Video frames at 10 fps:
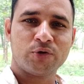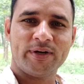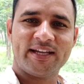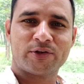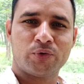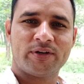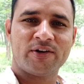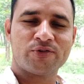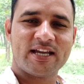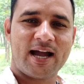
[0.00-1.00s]
तो एक गुड
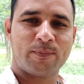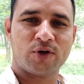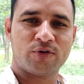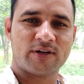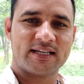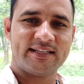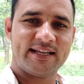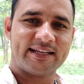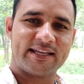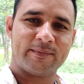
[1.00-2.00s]
न्यूज है आप लोगों के
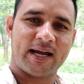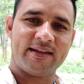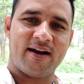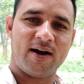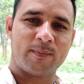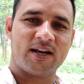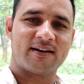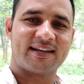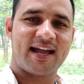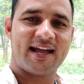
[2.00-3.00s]
लिए कि भाई अब
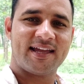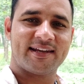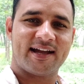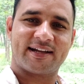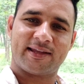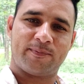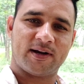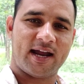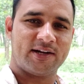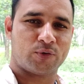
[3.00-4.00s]
लग रहा है ना कि
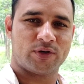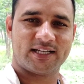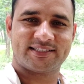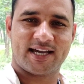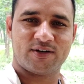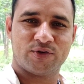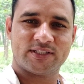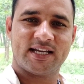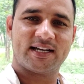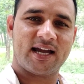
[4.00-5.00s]
फ्लाइट होना चालू
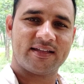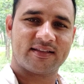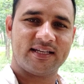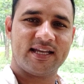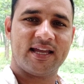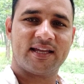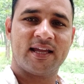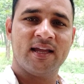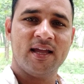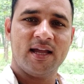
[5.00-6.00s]
हो जाएगा इसलिए
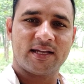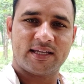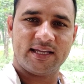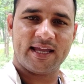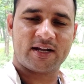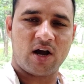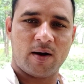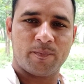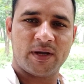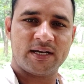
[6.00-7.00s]
कि एक
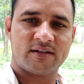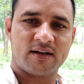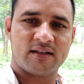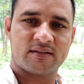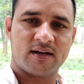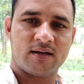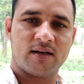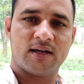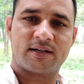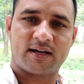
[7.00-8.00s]
अम्बे
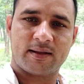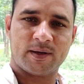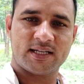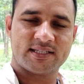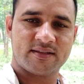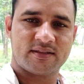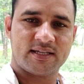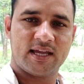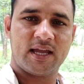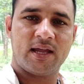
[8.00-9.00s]
इंटरनेशनल ट्रेवल एजेंसी